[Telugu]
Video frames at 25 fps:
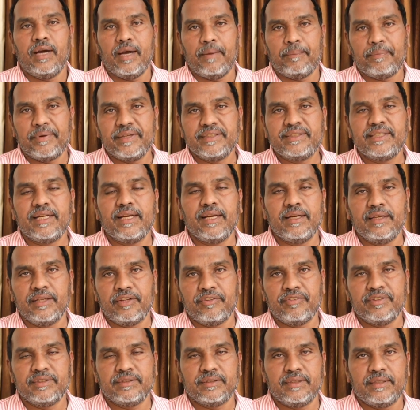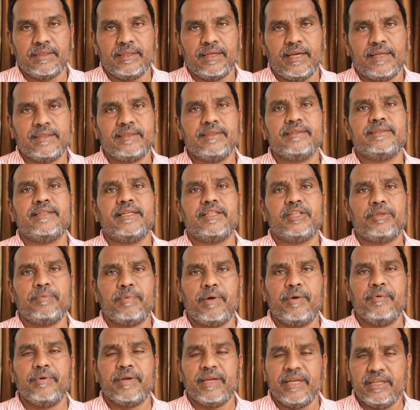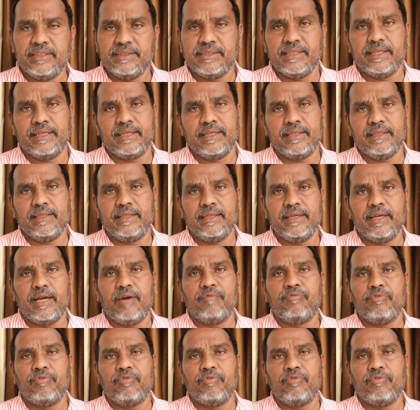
ఆ ప్రచారాలు నిర్వహిస్తుంది అసలు చంద్రబాబుకి ఏం జరిగింది